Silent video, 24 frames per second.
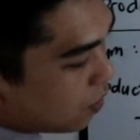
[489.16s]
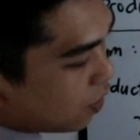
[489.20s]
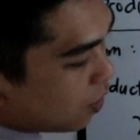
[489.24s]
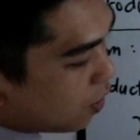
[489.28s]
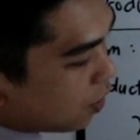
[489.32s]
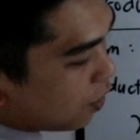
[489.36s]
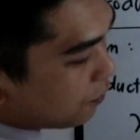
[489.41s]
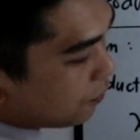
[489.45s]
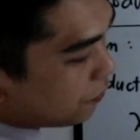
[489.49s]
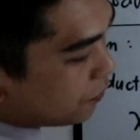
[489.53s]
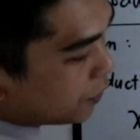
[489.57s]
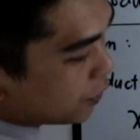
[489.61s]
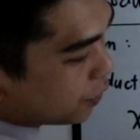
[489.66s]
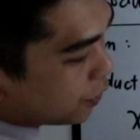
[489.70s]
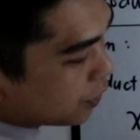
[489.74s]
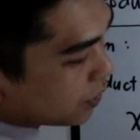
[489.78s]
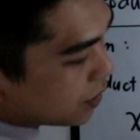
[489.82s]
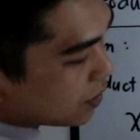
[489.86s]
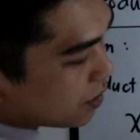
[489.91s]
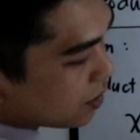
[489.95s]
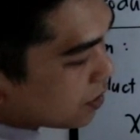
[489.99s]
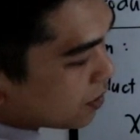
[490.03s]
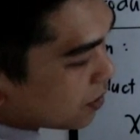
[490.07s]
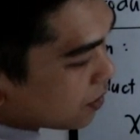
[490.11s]
of
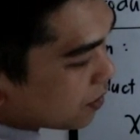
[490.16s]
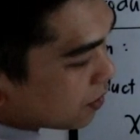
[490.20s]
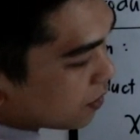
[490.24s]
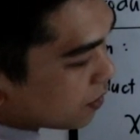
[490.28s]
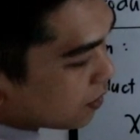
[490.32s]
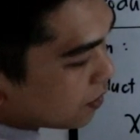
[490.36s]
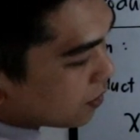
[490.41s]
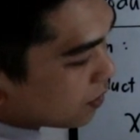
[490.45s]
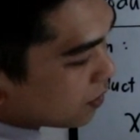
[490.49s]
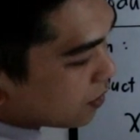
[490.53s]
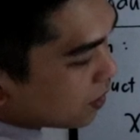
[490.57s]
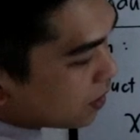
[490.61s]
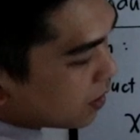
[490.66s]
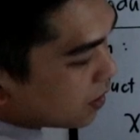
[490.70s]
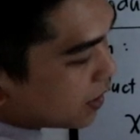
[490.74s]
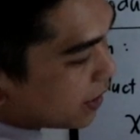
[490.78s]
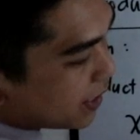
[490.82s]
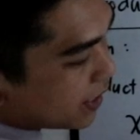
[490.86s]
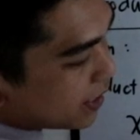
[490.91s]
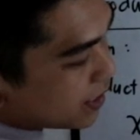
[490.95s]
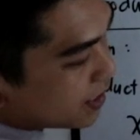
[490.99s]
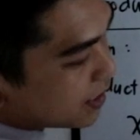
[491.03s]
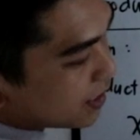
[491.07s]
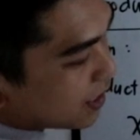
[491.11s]
roots
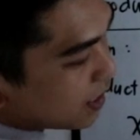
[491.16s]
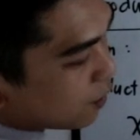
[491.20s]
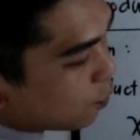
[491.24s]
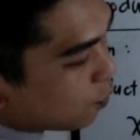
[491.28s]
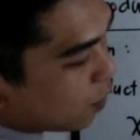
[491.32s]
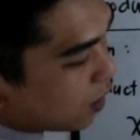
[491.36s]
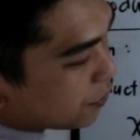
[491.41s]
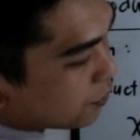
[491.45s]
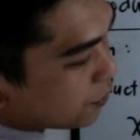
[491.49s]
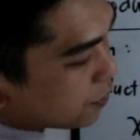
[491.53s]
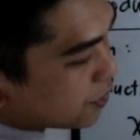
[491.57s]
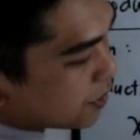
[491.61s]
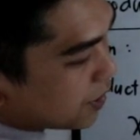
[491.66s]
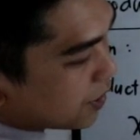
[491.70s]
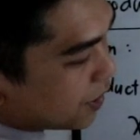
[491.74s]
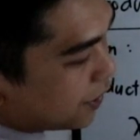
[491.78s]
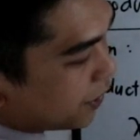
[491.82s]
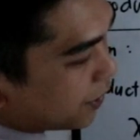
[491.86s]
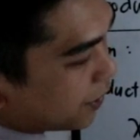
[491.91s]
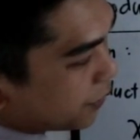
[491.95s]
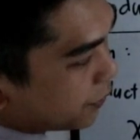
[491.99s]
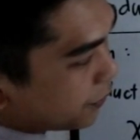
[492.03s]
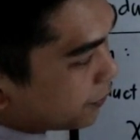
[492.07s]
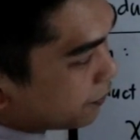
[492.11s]
is equal to
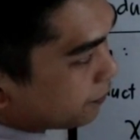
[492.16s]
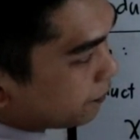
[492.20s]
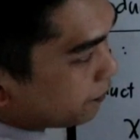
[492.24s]
0.